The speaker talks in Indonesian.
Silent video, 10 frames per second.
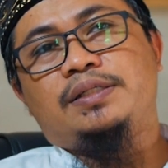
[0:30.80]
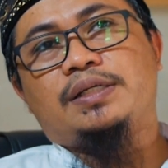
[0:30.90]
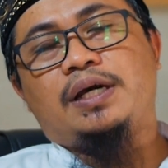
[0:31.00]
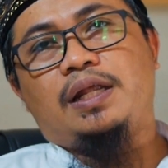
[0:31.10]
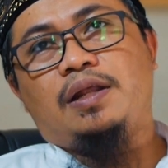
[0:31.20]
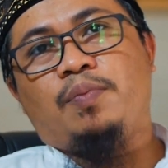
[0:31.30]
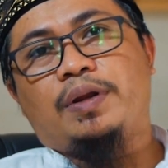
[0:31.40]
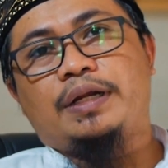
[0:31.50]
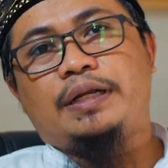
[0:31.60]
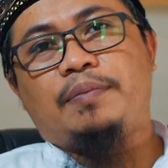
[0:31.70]
Jika Allah
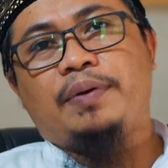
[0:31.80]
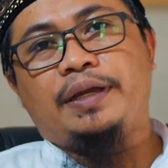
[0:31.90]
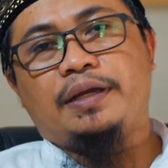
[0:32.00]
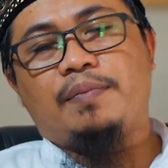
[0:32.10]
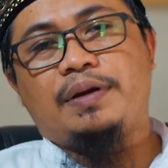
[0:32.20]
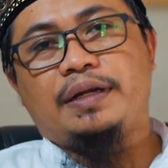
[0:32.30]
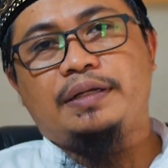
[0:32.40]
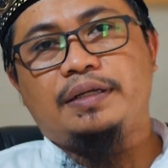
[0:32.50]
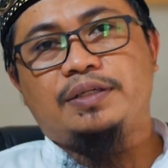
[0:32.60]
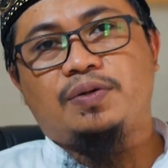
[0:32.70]
berkehendak baik kepada
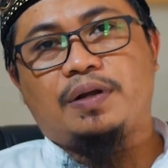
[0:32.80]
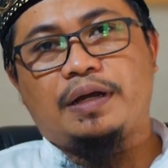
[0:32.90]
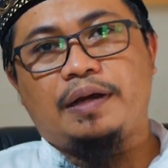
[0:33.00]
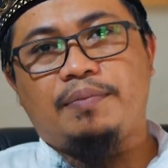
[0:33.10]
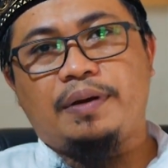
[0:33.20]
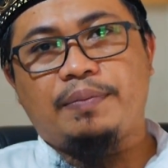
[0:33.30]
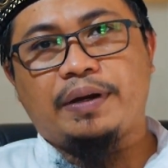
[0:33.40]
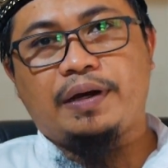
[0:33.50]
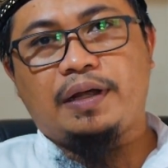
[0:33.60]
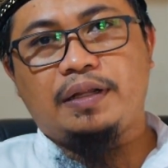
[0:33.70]
diri seorang hamba,
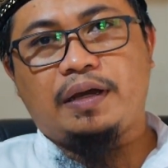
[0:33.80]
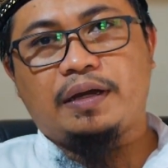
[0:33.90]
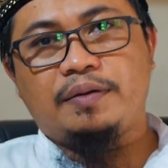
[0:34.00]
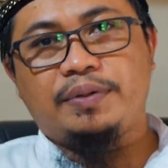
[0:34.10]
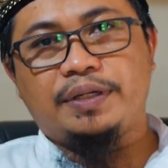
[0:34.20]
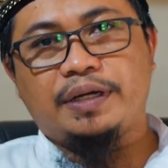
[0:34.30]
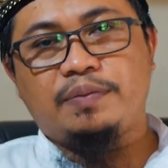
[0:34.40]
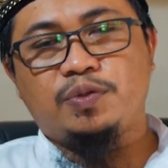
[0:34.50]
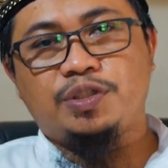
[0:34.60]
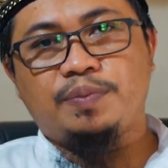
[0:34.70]
maka Allah akan
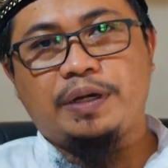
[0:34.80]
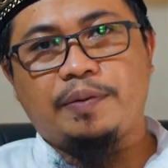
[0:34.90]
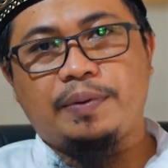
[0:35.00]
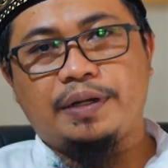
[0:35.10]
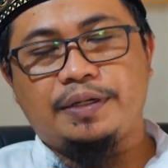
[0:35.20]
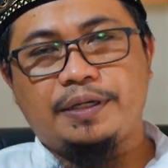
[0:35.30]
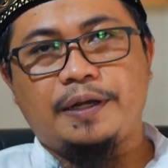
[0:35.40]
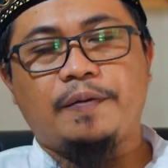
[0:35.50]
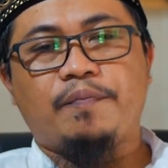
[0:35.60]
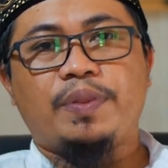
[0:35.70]
berikan musibah kepada
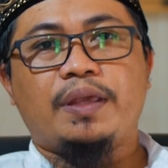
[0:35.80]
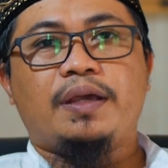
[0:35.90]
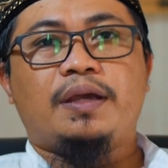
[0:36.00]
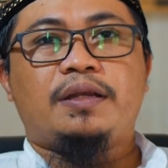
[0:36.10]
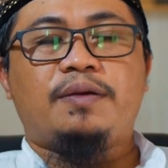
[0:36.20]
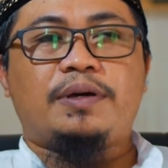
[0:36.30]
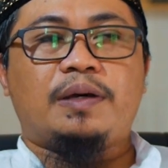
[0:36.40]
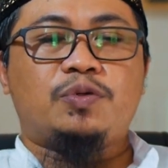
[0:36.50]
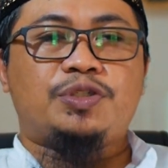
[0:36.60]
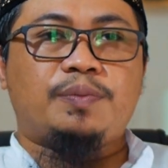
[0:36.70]
dia. Di
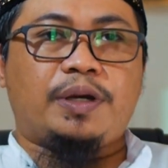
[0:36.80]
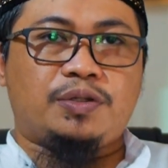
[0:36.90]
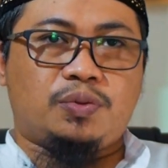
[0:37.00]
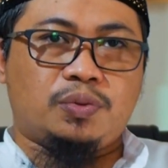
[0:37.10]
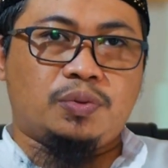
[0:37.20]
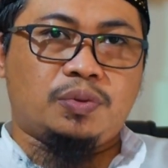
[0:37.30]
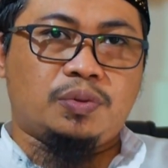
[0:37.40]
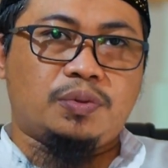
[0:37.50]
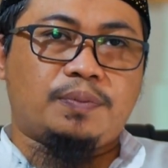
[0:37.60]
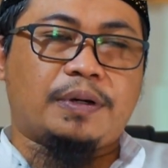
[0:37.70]
mana musibah
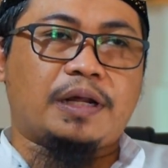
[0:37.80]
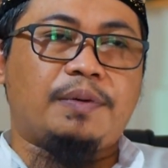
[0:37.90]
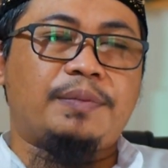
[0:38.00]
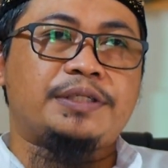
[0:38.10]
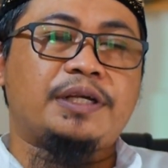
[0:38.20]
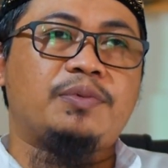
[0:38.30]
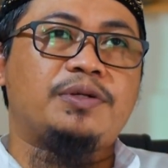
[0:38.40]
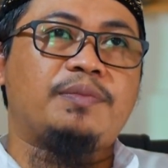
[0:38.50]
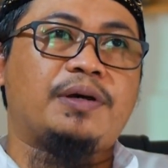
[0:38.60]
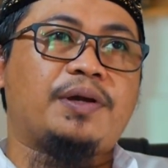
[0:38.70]
itu, para pemirsa
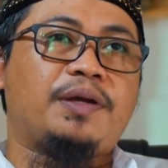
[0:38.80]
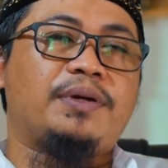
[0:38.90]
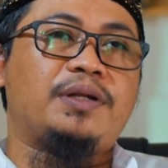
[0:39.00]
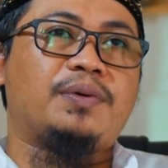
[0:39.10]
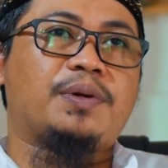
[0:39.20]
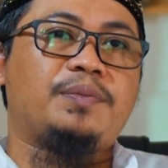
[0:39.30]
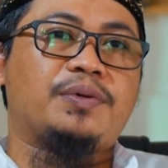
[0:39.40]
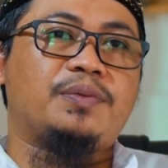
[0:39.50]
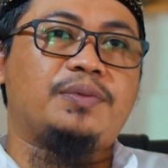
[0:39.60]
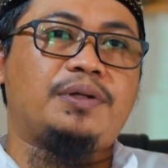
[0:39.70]
budiman rahimani wa
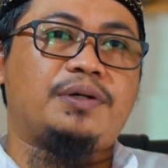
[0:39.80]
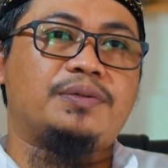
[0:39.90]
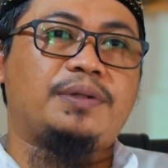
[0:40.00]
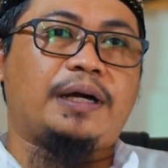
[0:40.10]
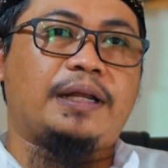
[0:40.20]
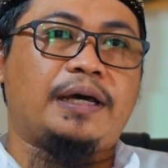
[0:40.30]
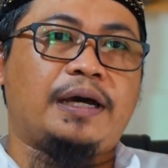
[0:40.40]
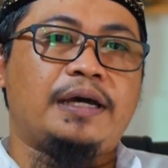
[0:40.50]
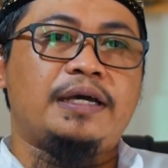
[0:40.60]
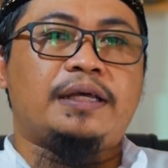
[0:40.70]
rahimakumullah
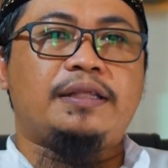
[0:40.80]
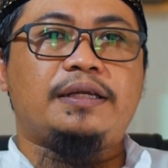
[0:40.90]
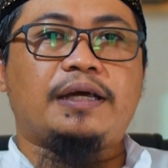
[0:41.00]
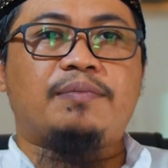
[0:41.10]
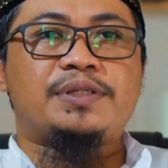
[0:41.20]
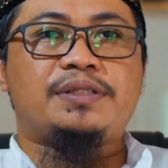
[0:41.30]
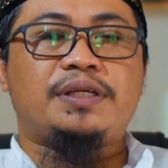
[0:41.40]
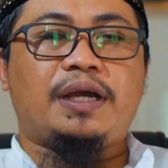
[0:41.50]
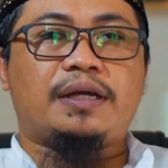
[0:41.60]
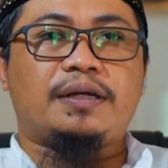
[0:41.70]
taala, tidak
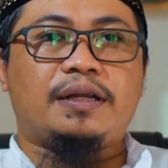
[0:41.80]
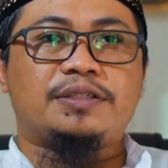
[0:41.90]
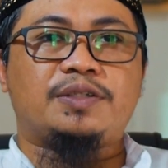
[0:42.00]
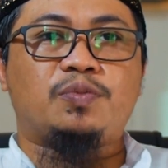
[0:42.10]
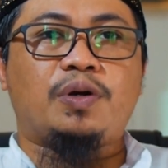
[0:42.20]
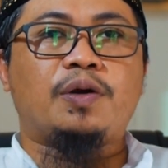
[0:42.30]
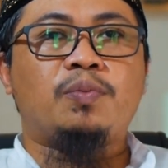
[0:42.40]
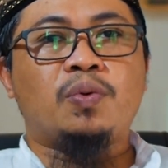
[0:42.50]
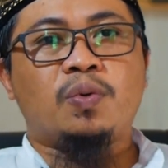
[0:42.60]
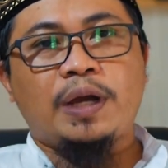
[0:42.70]
mesti adalah sebuah
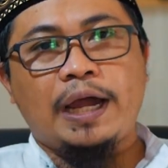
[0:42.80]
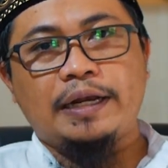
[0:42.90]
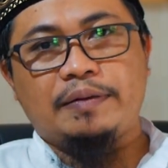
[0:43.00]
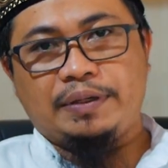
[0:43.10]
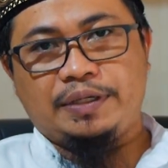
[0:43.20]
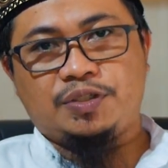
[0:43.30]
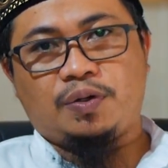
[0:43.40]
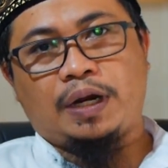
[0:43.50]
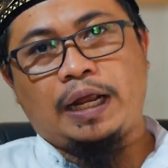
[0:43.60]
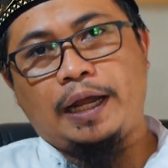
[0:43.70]
keburukan bagi
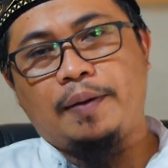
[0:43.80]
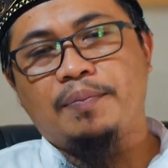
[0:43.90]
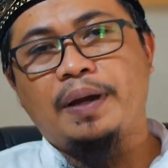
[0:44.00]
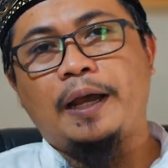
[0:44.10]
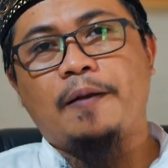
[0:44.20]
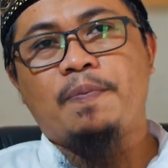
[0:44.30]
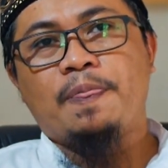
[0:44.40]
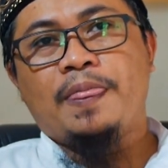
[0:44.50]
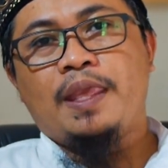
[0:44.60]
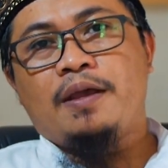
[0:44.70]
seorang
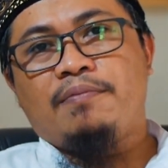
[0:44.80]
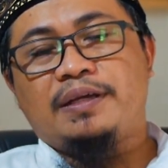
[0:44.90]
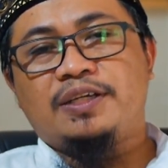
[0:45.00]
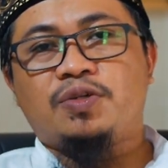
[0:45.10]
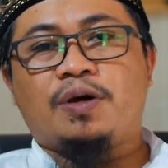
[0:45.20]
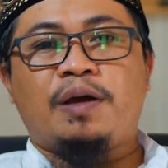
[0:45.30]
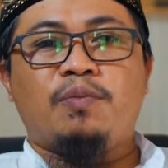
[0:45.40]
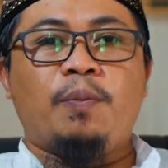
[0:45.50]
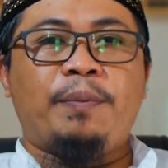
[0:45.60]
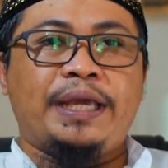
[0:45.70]
hamba. Bagi seorang
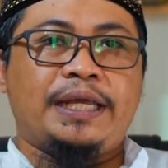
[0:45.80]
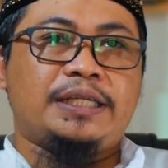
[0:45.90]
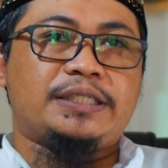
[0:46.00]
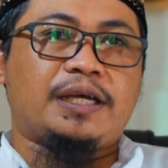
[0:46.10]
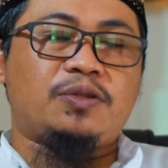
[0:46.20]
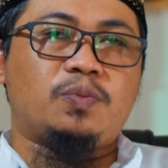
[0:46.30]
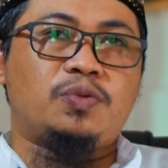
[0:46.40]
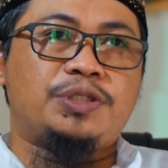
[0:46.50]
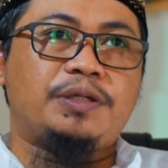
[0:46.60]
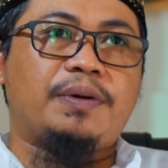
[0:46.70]
mukmin, satu
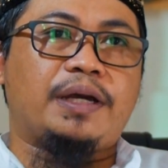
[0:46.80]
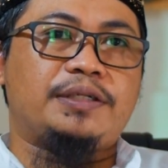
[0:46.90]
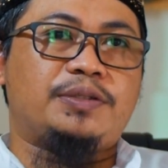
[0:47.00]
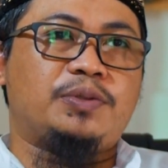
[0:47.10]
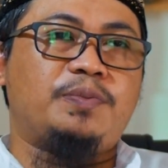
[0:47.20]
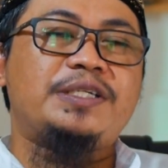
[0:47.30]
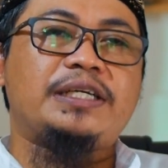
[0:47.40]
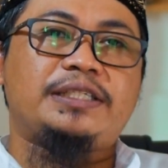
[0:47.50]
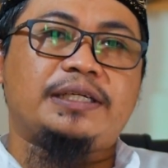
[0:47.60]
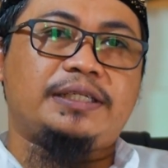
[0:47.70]
musibah itu
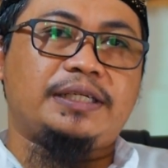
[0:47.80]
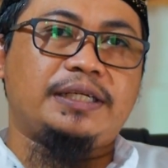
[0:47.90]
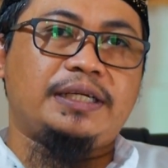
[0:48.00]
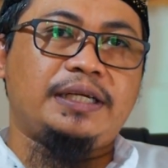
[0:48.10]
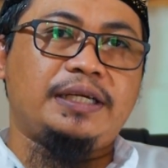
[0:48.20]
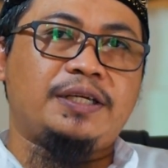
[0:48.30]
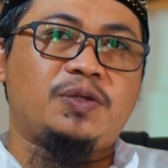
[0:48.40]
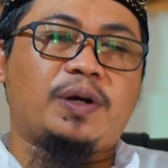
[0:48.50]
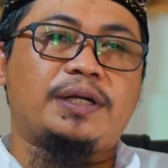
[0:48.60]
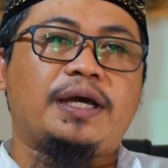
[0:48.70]
bisa jadi
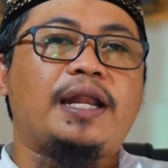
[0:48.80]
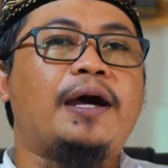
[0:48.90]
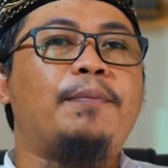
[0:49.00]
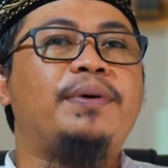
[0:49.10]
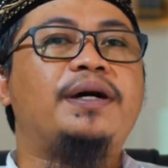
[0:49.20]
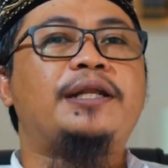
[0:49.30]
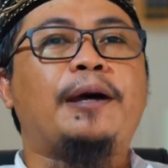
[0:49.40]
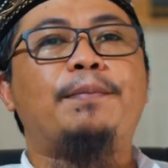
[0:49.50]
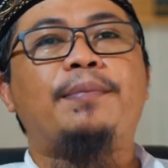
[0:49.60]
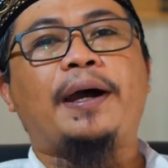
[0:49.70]
itu adalah
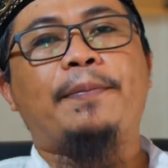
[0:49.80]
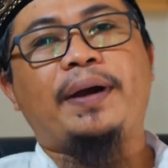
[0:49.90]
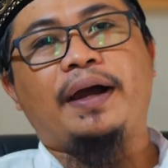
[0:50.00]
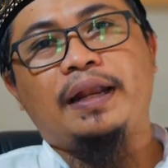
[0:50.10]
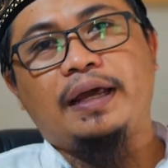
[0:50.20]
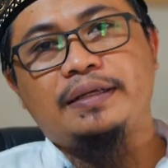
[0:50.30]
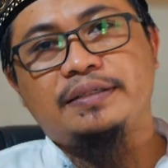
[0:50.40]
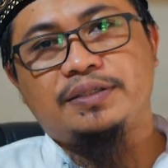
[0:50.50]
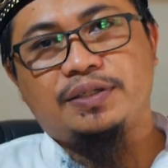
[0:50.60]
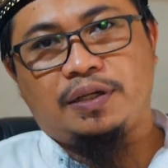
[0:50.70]
penambah pahala di
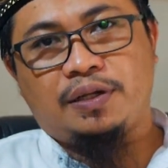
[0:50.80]
sisi